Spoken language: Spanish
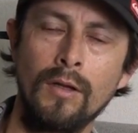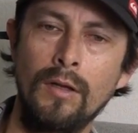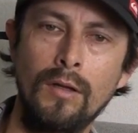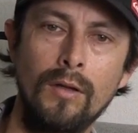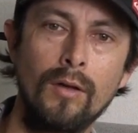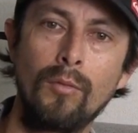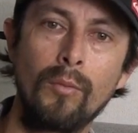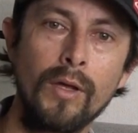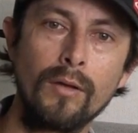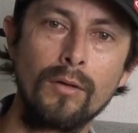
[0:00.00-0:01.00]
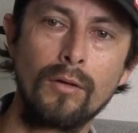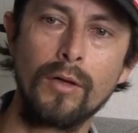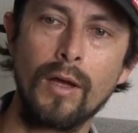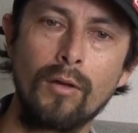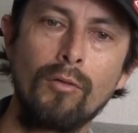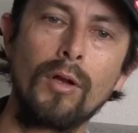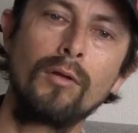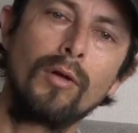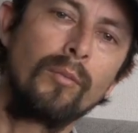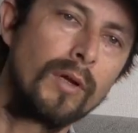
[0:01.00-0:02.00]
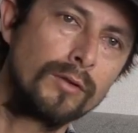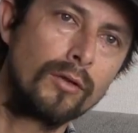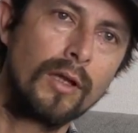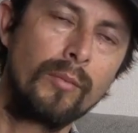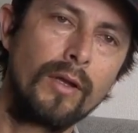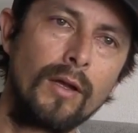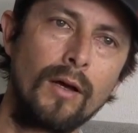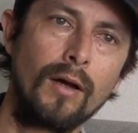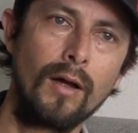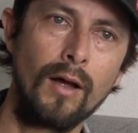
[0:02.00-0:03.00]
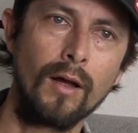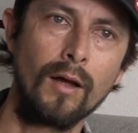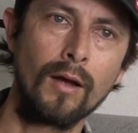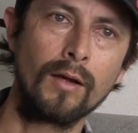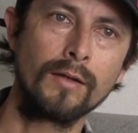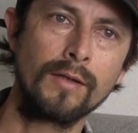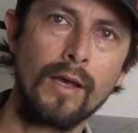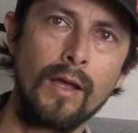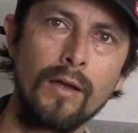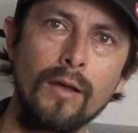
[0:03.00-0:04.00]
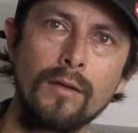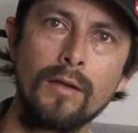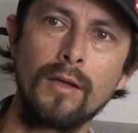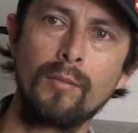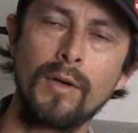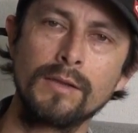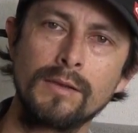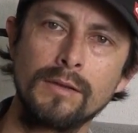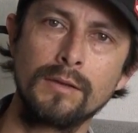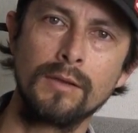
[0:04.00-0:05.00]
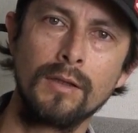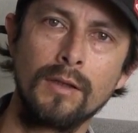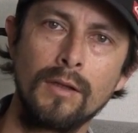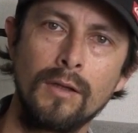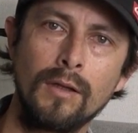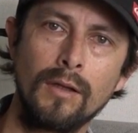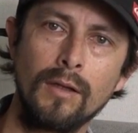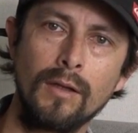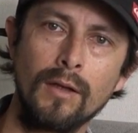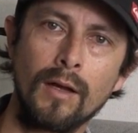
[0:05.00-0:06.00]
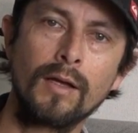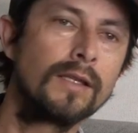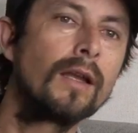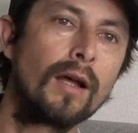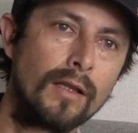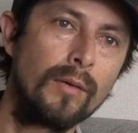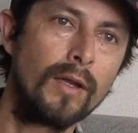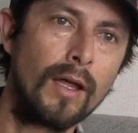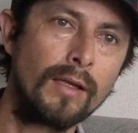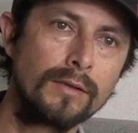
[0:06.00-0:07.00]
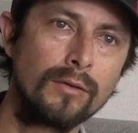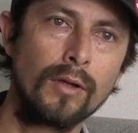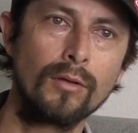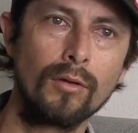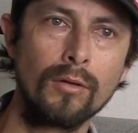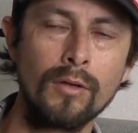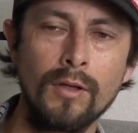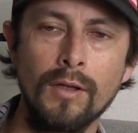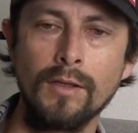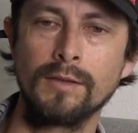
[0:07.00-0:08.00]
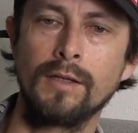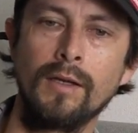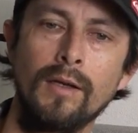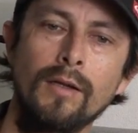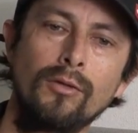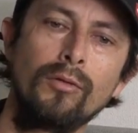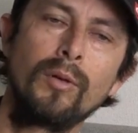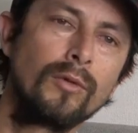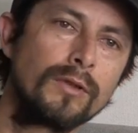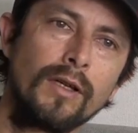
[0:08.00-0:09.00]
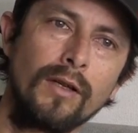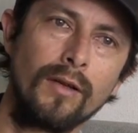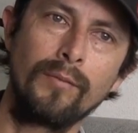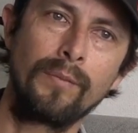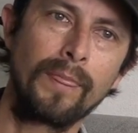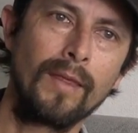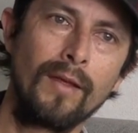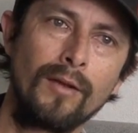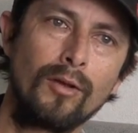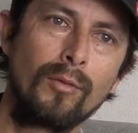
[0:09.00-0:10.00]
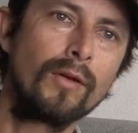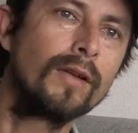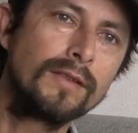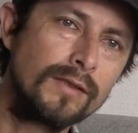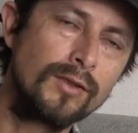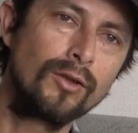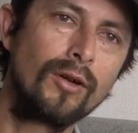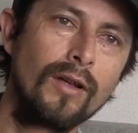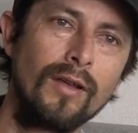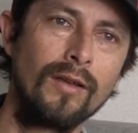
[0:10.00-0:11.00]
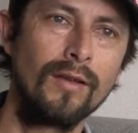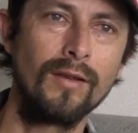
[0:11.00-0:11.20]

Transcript: Y en un momento, ya cuando empezó también a, crecer y a tener más, eh, a crecer en actividades sobre todo, es que tuvimos que tomar una decisión y,